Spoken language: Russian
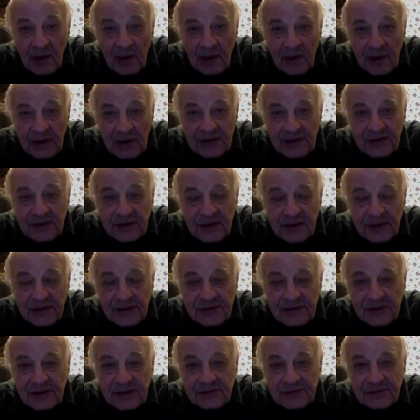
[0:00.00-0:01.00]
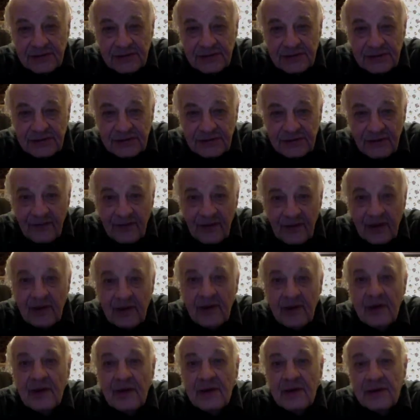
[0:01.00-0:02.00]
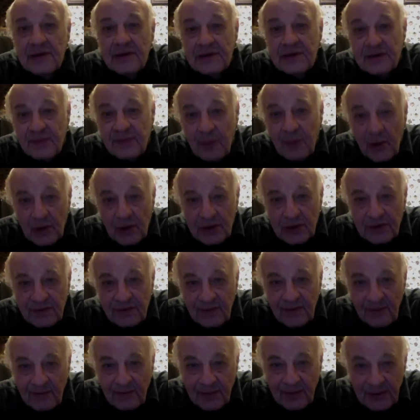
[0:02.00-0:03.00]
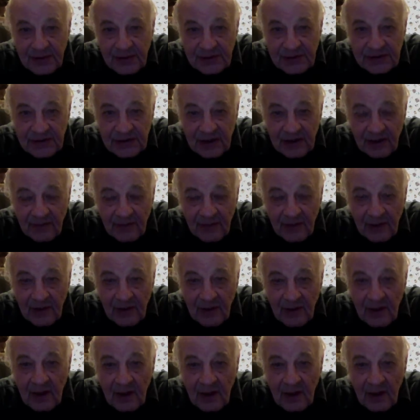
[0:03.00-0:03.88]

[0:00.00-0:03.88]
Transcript: Если рождался человек с божьими признаками,